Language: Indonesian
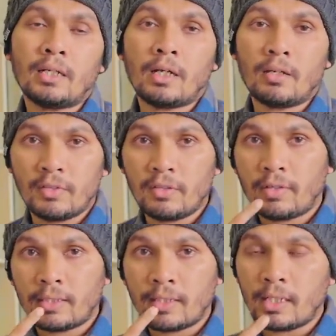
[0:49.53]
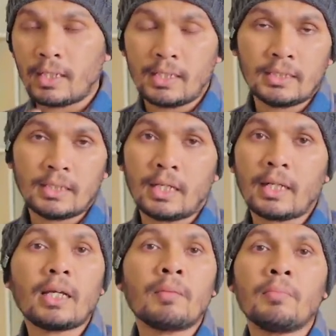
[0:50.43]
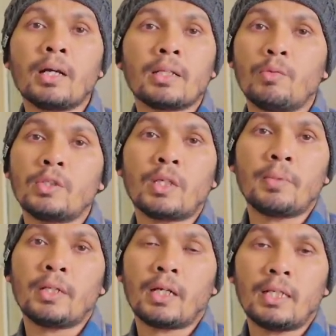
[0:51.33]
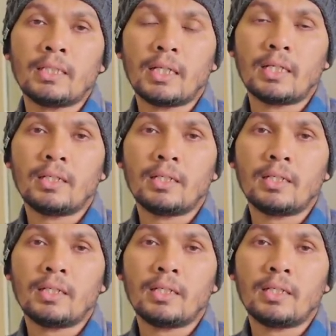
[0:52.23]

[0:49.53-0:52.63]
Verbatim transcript: khafifatan alal lisan, ringan banget diucapin dengan lisan.